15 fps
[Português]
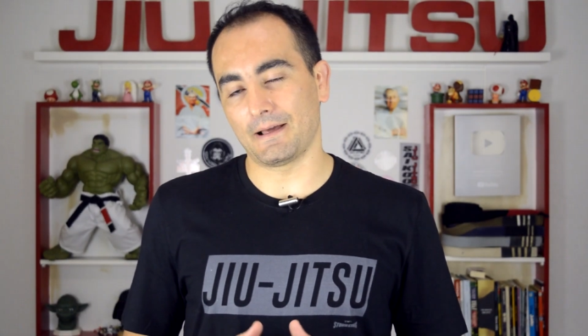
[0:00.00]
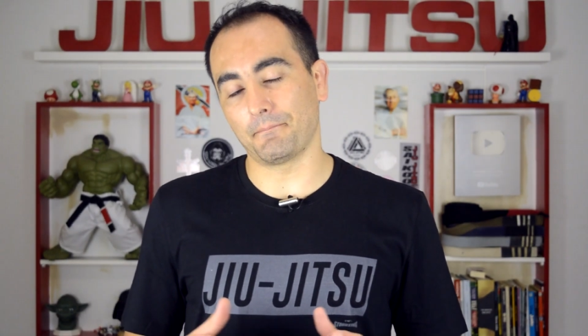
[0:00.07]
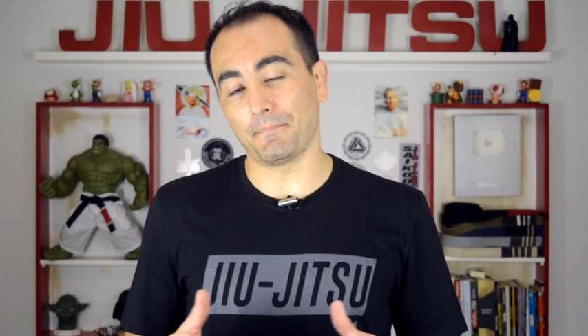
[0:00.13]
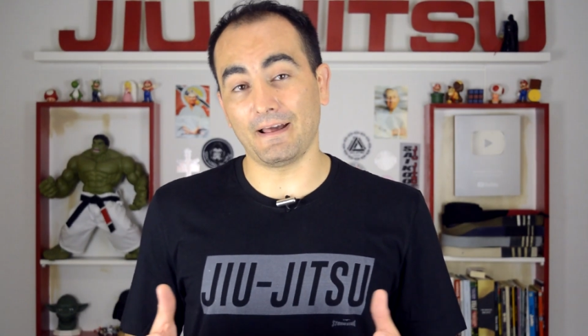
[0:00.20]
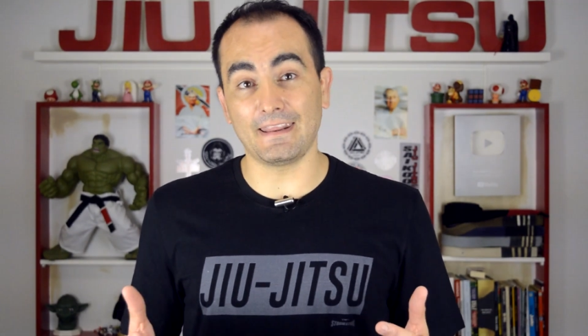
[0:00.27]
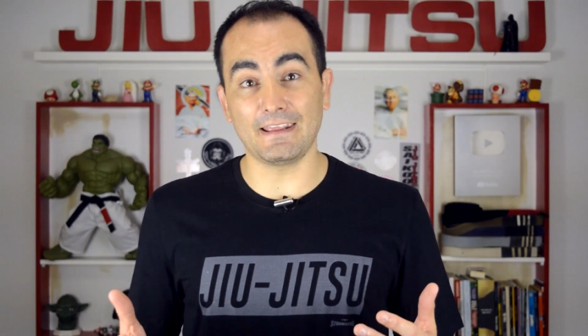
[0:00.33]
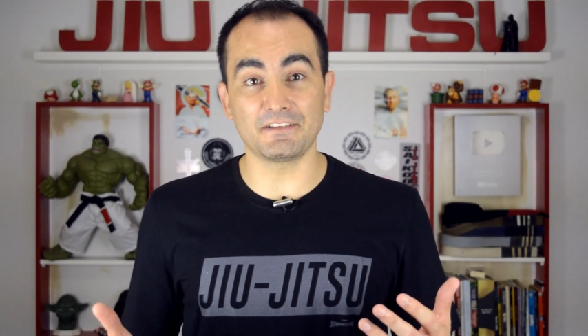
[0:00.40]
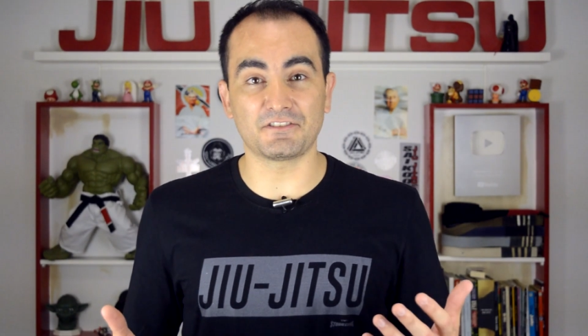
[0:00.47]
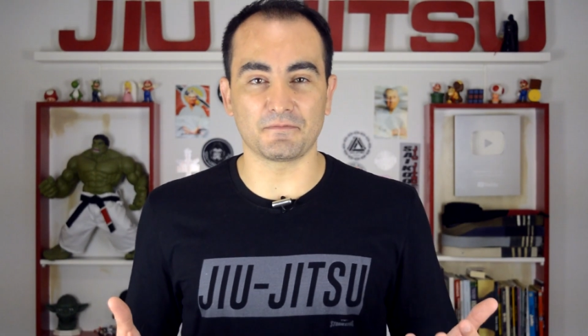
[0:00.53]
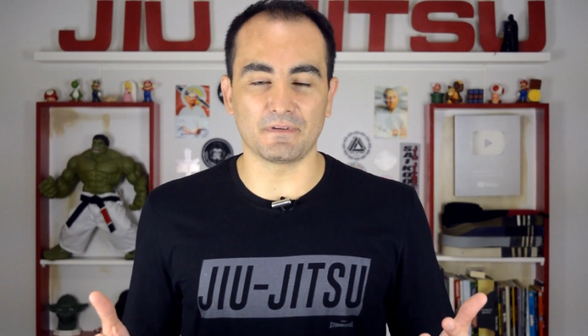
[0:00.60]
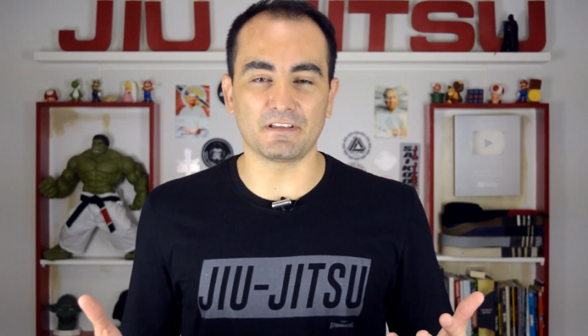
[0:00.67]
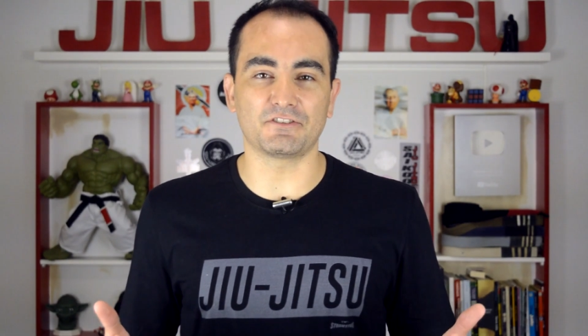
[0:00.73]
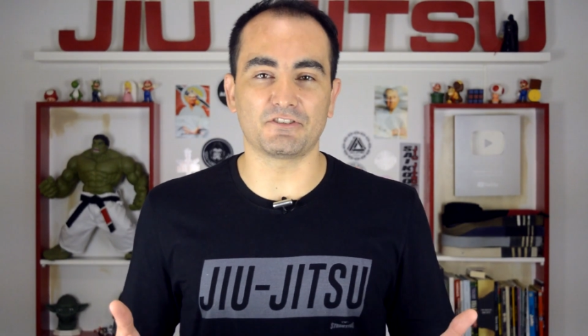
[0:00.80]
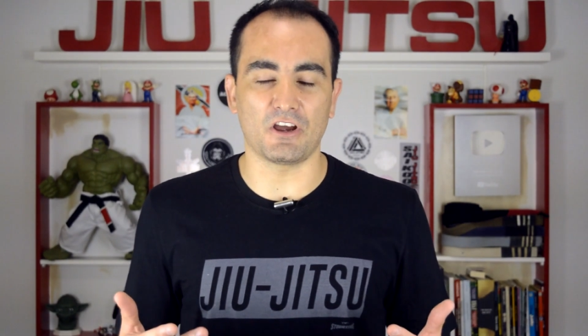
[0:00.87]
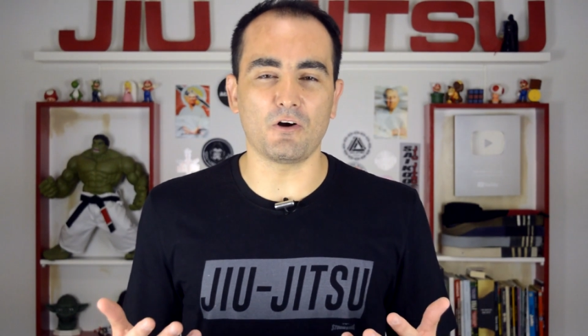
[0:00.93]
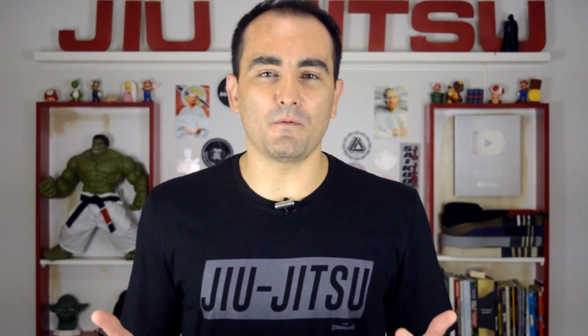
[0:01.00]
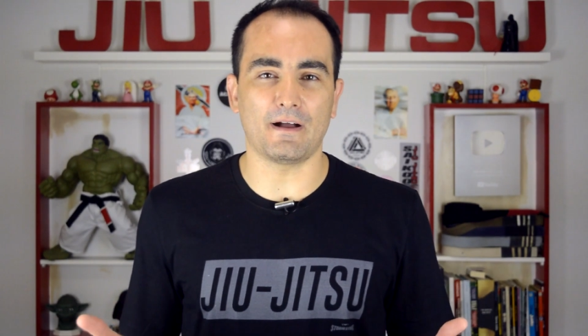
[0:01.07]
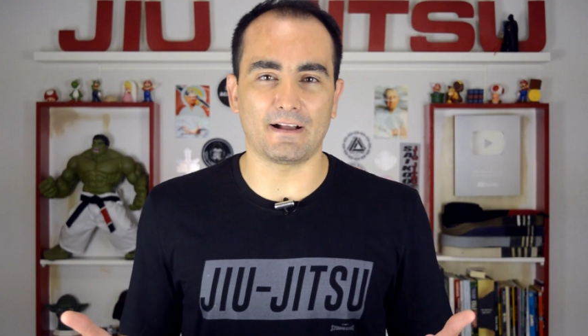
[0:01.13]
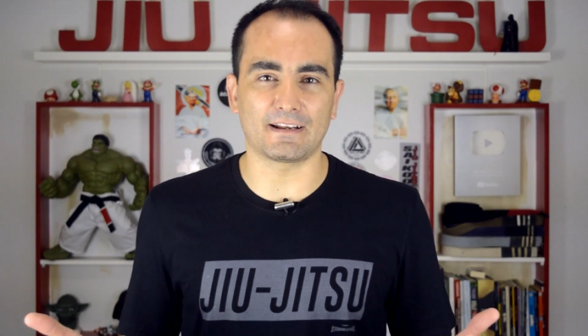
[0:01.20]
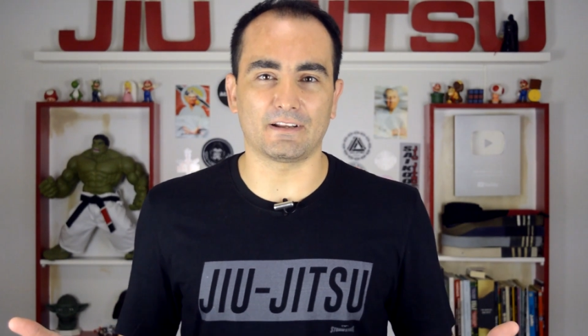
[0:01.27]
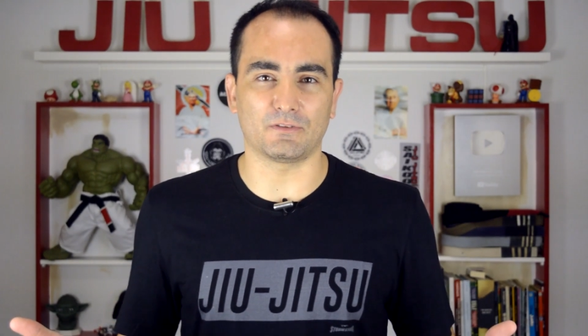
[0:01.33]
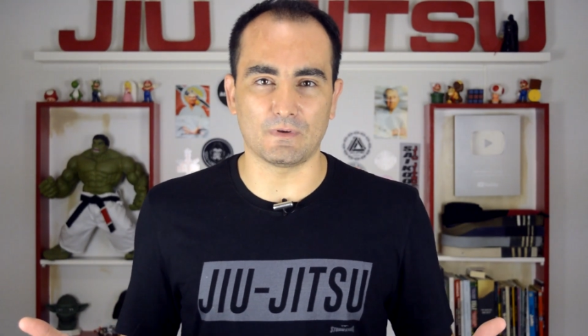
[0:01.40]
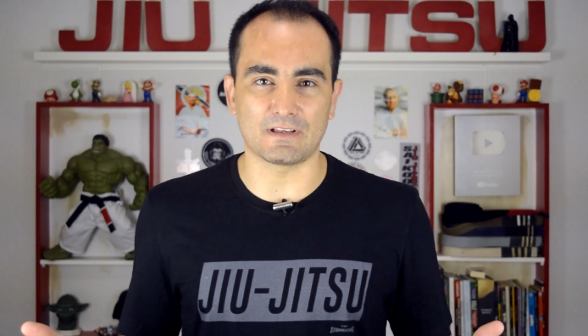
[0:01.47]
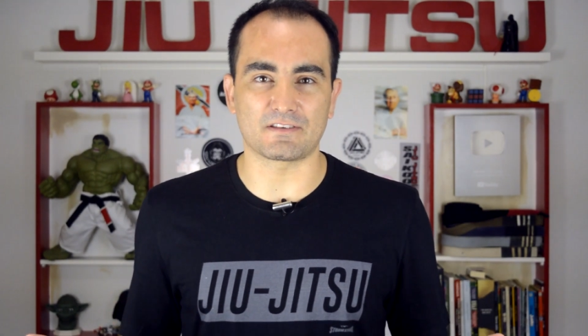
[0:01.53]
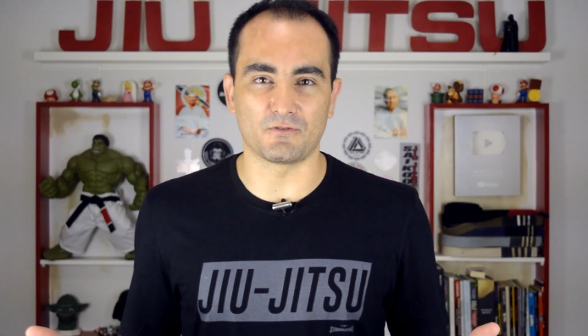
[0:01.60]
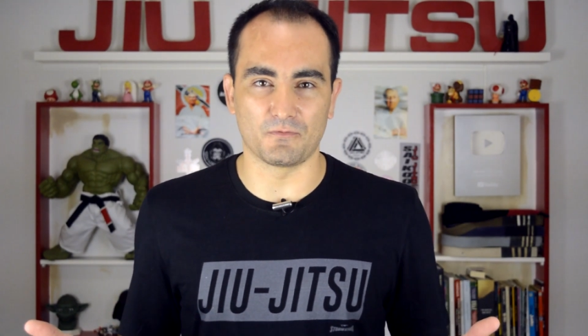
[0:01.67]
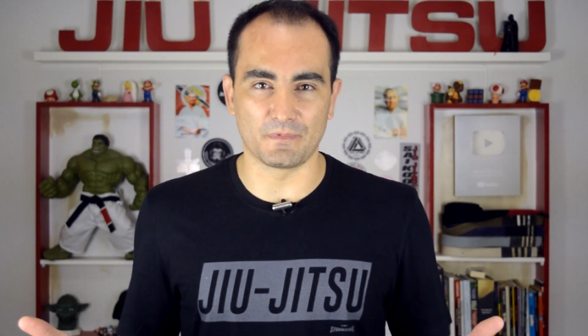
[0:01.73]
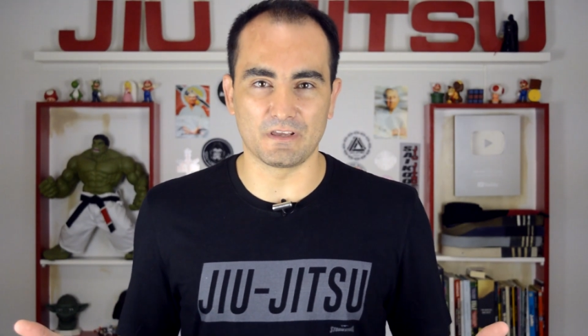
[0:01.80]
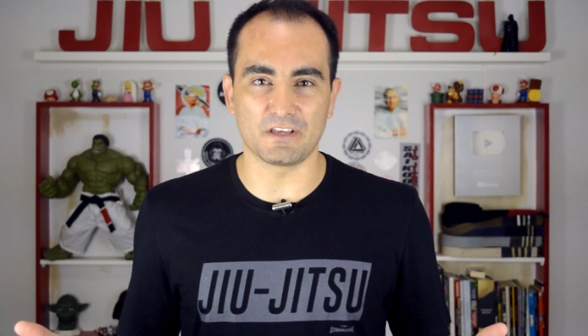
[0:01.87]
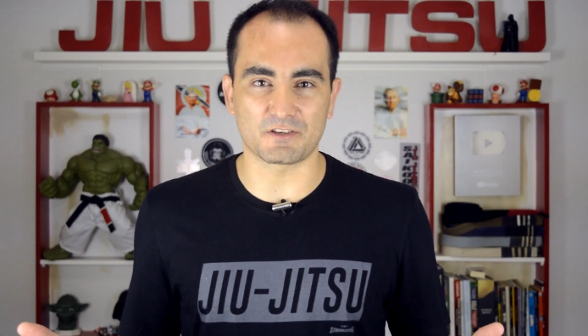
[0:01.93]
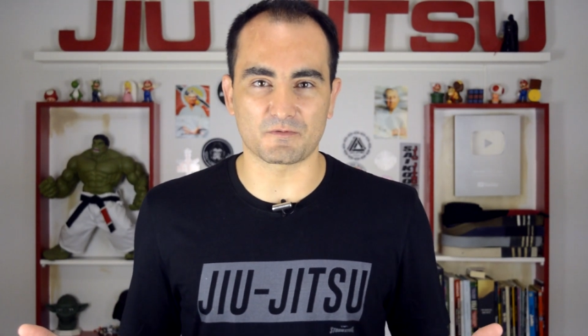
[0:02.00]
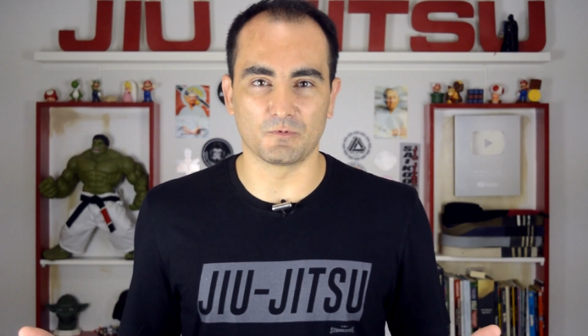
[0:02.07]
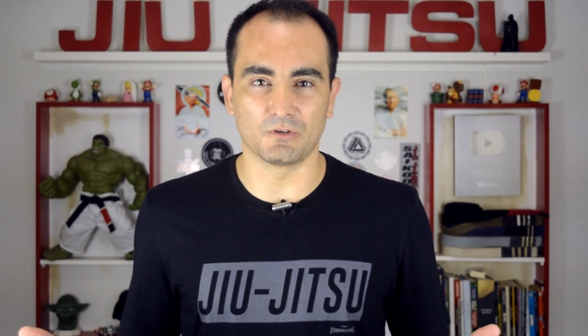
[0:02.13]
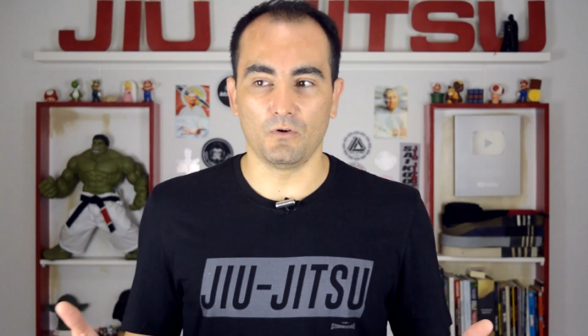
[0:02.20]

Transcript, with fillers: aparentemente há uma graduação mesmo,